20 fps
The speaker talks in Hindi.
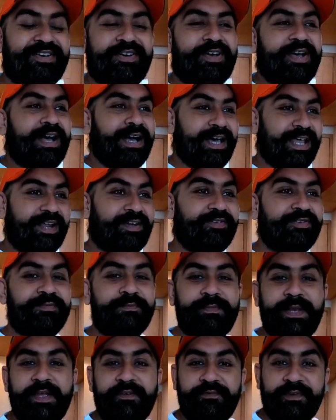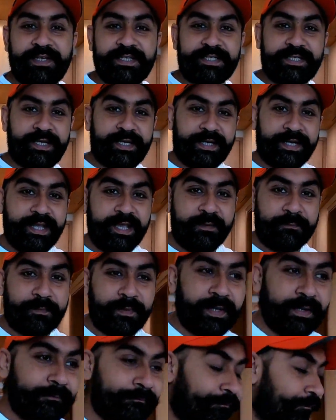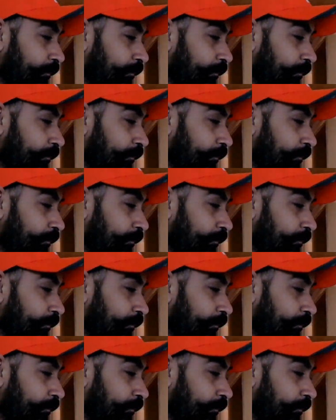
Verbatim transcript: तो आ रहा हूँ ब्रेकफास्ट रेडी है अपना